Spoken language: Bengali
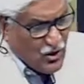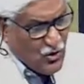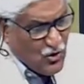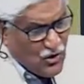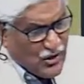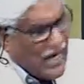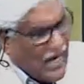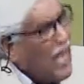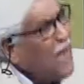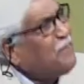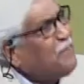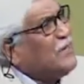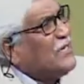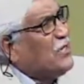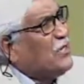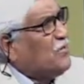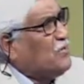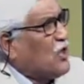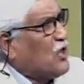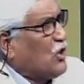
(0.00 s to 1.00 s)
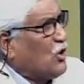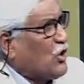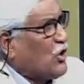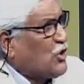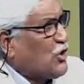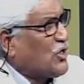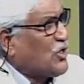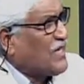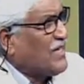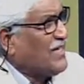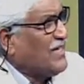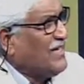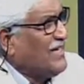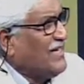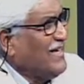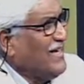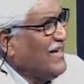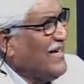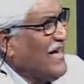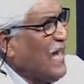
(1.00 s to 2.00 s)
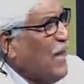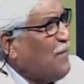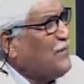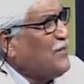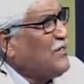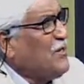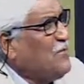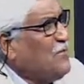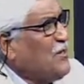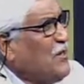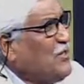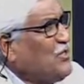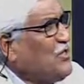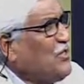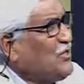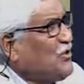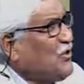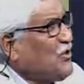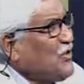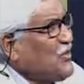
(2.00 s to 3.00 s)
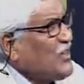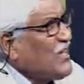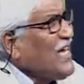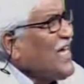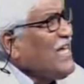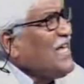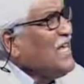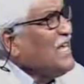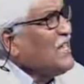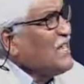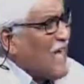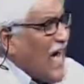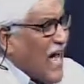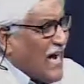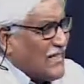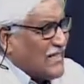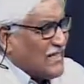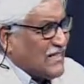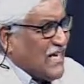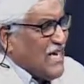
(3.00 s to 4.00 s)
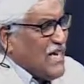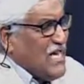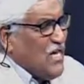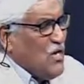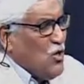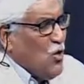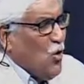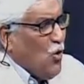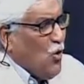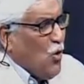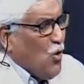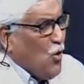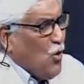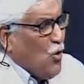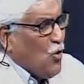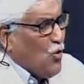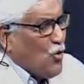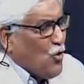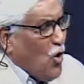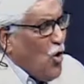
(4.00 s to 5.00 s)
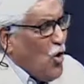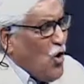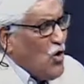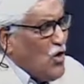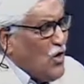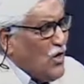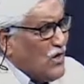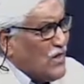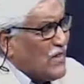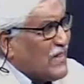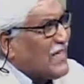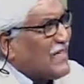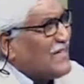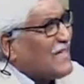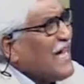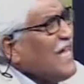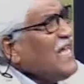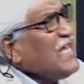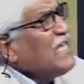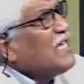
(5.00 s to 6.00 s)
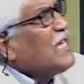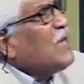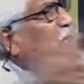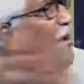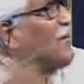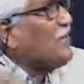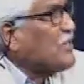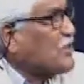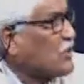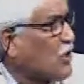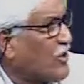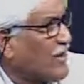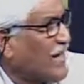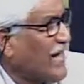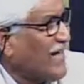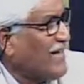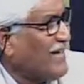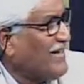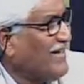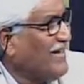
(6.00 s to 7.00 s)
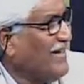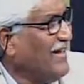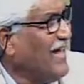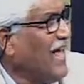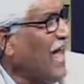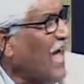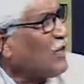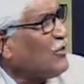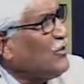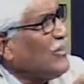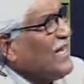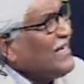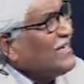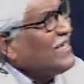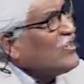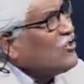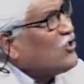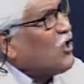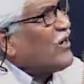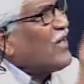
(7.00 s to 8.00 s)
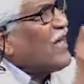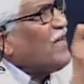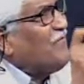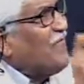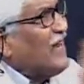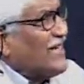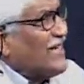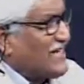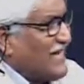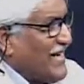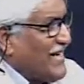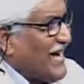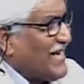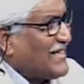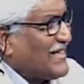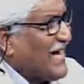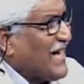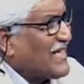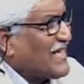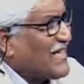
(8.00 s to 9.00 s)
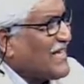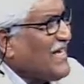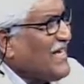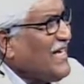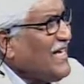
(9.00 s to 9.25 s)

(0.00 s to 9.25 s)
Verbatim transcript: হচ্ছে এপিডেমিওলজি এপিডেমিওলজিটা হচ্ছে যে একটা রোগ যেটা কিভাবে ছড়ায় এখন এটা ঝরায় ভেক্টর একটা আছে